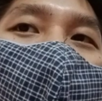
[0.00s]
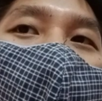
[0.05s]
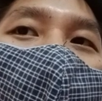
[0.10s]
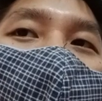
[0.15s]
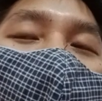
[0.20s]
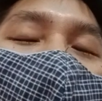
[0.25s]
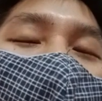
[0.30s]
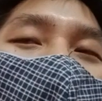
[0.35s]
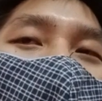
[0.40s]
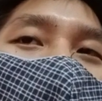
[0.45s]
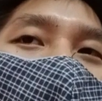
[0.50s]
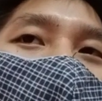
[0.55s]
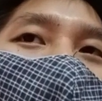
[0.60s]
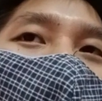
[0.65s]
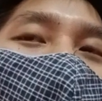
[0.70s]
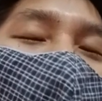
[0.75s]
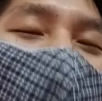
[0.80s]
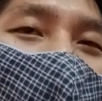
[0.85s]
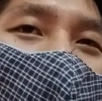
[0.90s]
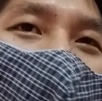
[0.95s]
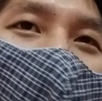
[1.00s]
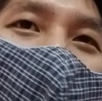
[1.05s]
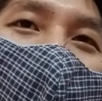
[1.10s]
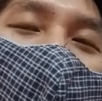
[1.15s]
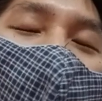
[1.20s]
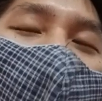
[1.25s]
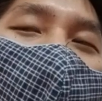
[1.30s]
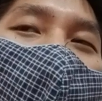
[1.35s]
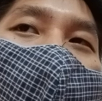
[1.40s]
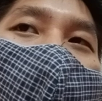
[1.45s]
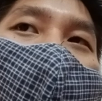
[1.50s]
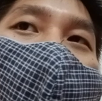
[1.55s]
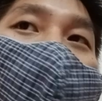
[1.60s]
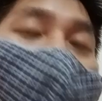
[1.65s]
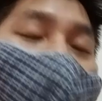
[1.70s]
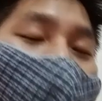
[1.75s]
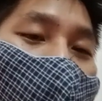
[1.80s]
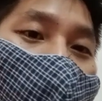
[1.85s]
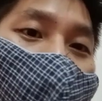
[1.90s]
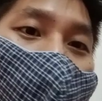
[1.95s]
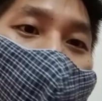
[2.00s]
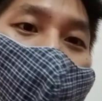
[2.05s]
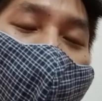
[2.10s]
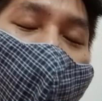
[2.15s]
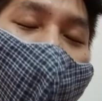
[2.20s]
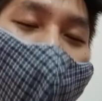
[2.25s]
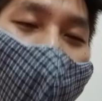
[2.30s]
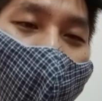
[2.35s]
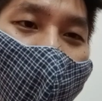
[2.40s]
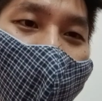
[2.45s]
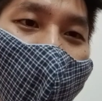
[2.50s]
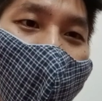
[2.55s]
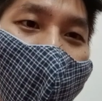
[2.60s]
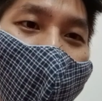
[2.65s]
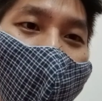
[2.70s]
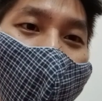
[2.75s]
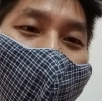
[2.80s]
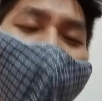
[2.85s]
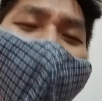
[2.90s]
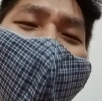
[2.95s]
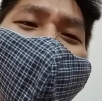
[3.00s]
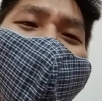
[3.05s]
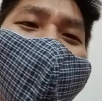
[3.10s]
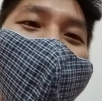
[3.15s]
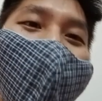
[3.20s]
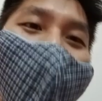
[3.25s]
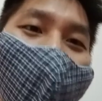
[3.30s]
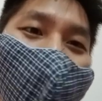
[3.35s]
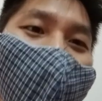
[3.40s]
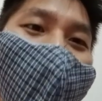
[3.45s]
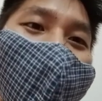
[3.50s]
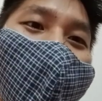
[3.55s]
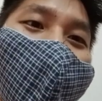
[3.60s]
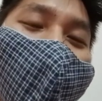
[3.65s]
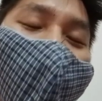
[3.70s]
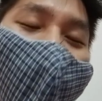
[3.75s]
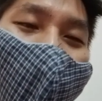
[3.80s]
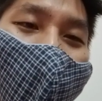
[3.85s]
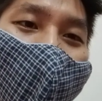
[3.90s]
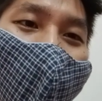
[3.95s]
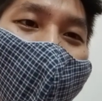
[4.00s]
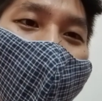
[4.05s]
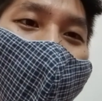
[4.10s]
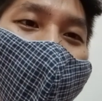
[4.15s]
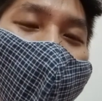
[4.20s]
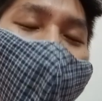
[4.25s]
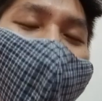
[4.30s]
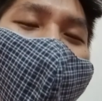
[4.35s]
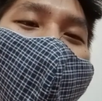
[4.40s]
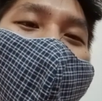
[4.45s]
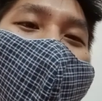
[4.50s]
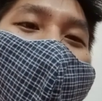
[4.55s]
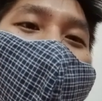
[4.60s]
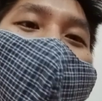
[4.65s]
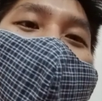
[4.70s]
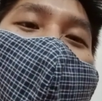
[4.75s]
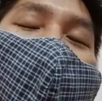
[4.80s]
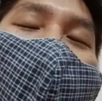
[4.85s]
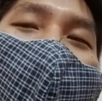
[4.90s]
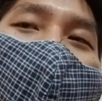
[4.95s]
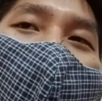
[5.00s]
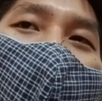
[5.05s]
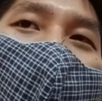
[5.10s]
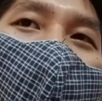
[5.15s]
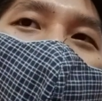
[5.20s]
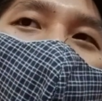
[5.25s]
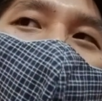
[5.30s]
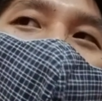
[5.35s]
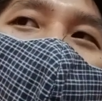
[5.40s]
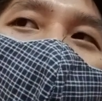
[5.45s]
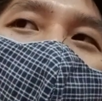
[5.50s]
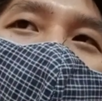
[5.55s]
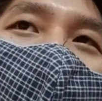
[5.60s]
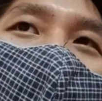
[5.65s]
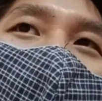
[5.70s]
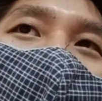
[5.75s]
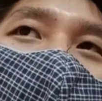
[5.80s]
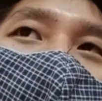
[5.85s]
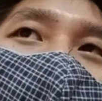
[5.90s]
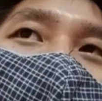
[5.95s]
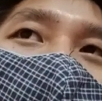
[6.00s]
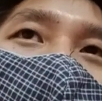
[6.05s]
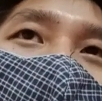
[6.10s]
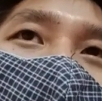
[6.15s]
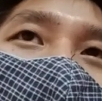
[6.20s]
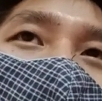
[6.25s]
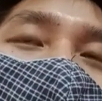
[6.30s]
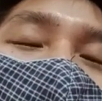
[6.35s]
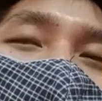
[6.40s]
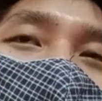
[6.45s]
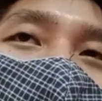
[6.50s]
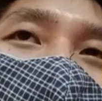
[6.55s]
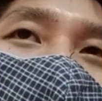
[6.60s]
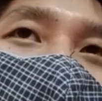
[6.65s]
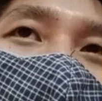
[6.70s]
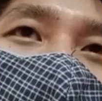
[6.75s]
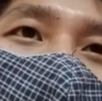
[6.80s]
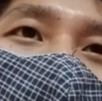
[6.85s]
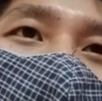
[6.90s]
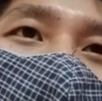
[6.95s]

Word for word: 不是榴莲爱好者都能接受的口味啊，然后是好吃那种啊。我觉得这个这个点呢，呃，